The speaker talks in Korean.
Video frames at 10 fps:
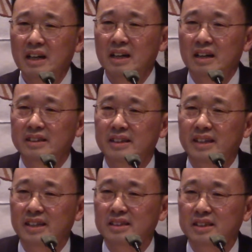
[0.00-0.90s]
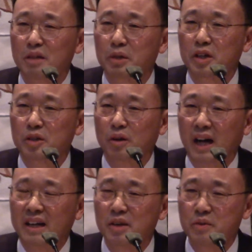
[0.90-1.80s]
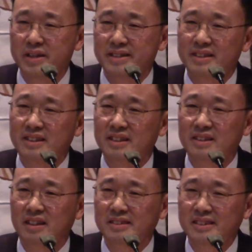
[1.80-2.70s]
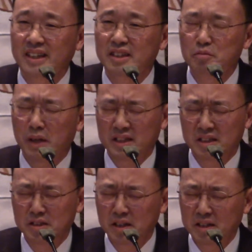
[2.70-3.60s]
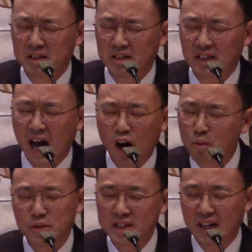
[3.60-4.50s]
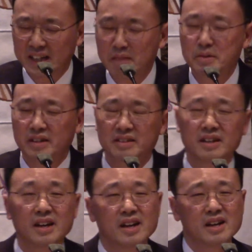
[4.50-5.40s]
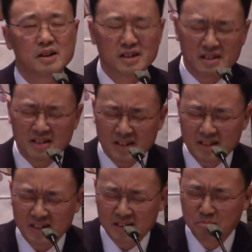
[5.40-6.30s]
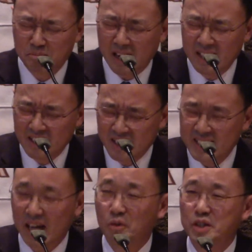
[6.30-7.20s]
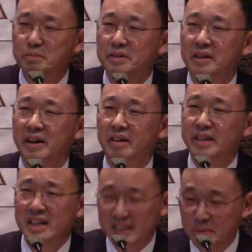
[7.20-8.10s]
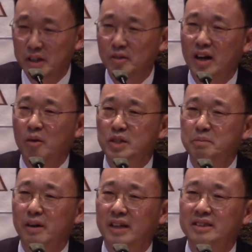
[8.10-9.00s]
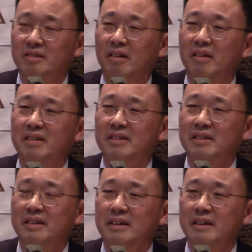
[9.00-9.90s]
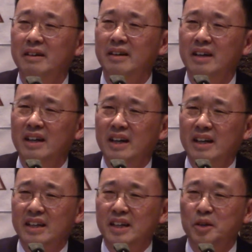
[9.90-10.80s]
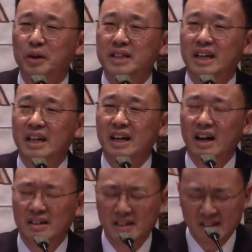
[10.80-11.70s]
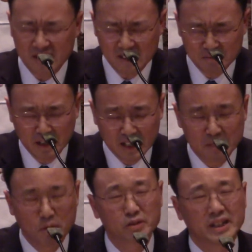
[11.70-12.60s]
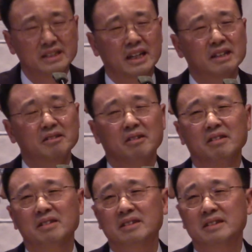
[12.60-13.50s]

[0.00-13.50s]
어떨 때는 새벽 기도 가기 위해서, 어떨 때는 막 저녁 9시가 되면, 하, 빨리 자고 싶은 거예요. 내일 새벽 기도 가고 싶어가지고. 기도의 자리가 얼마나 복된 자리고